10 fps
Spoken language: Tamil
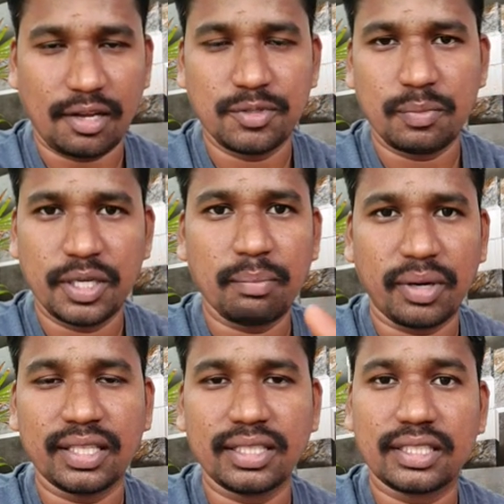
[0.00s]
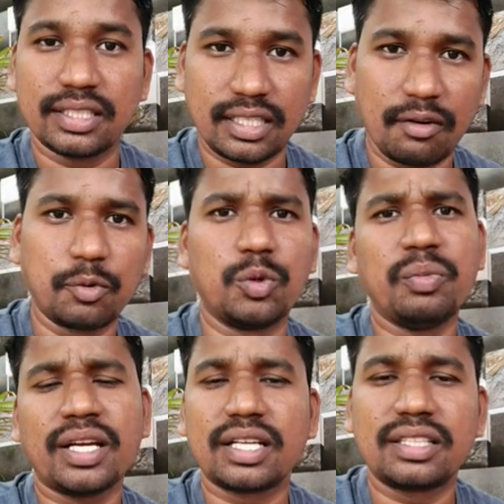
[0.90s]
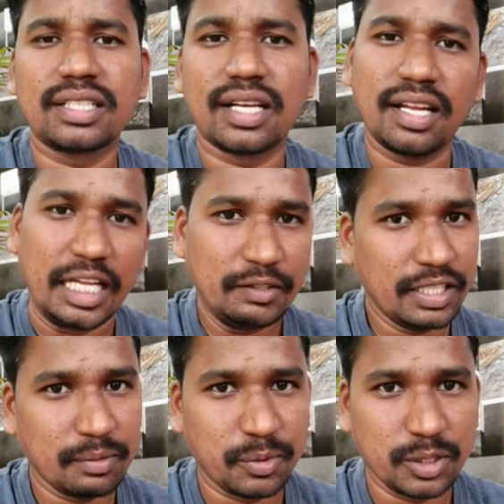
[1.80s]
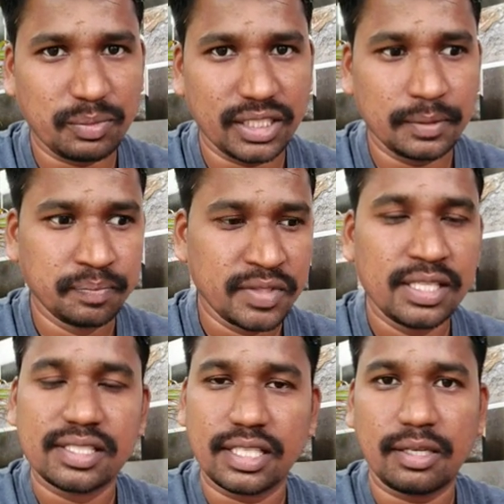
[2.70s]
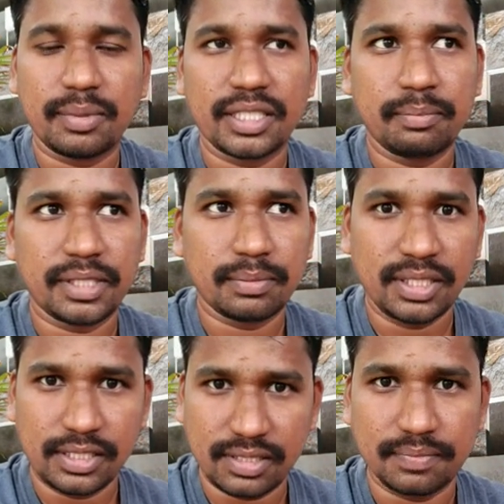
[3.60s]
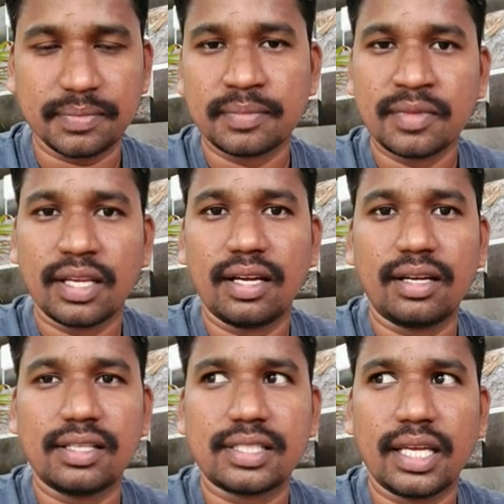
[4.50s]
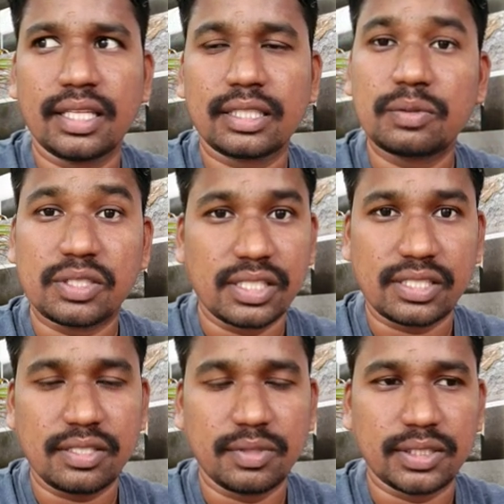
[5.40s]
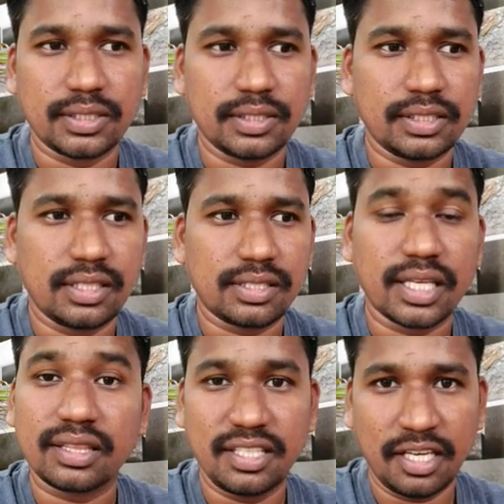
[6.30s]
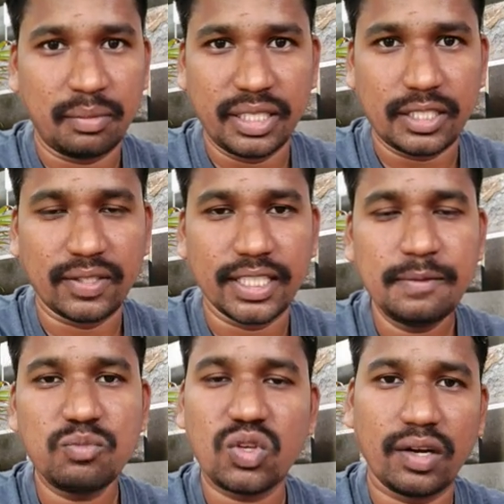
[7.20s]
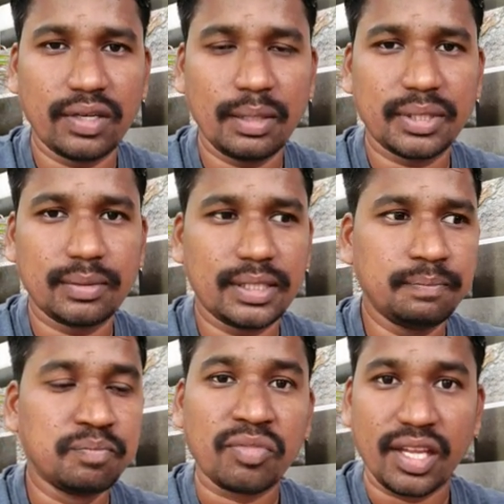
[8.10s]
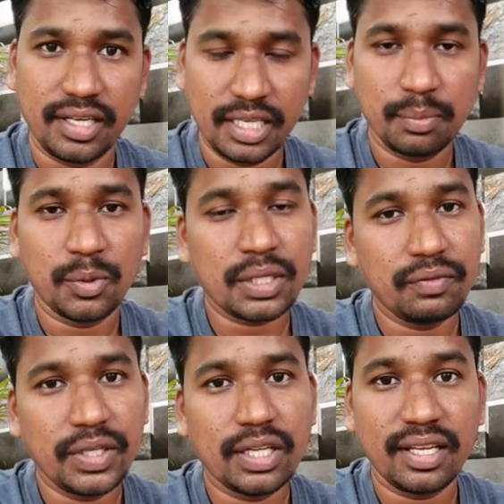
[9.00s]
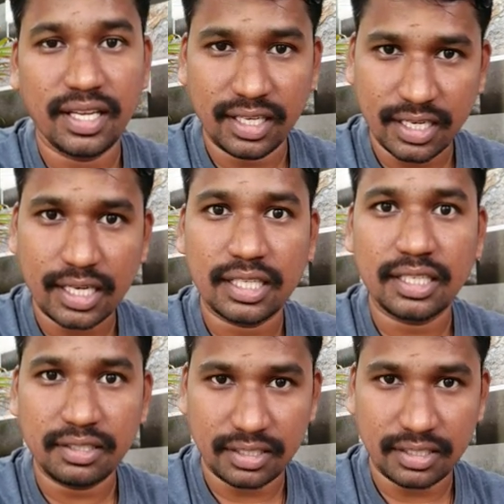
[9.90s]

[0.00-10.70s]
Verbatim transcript: அப்சர்வ் பண்ணி பார்த்துட்டு அவங்க உண்மையாக கற்றுக்கிட்டாங்களோ அதே எனக்கு போதுமானது சில பாதிரி பார்த்தோம்னா சேலத்தில் ஒரு சிஸ்டர் வந்து சத்யா அப்படின்றவங்க ஸோ அவங்களாம் பார்த்தோம்னா நீங்கள் போடுற வீடியோலாம் எனக்காக